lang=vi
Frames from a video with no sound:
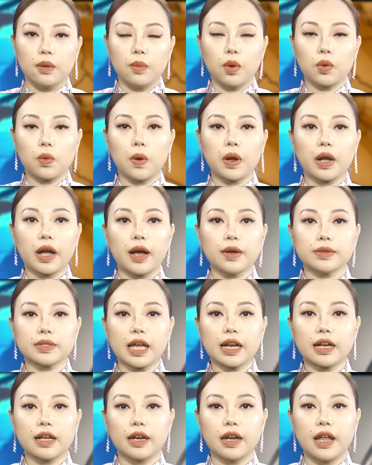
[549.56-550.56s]
Một cuộc khảo
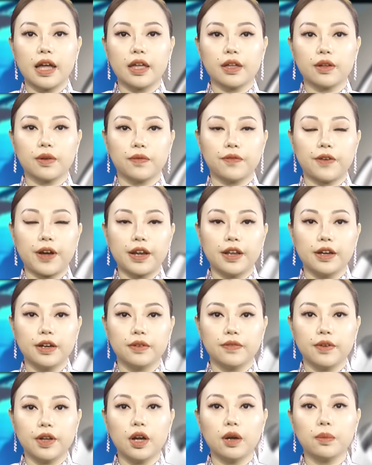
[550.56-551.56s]
sát gần đây của
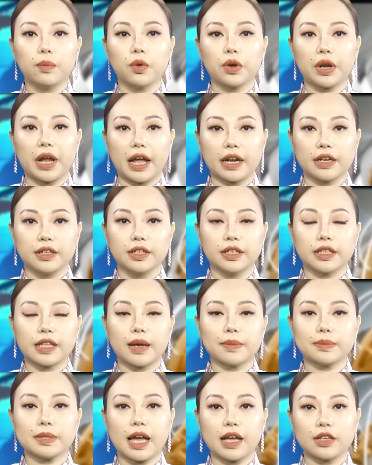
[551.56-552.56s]
Finder với hơn 1.000 người
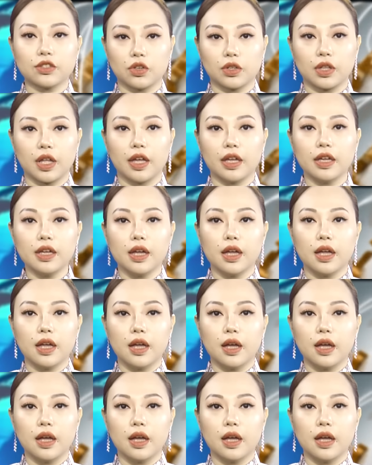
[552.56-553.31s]
tham gia cho thấy,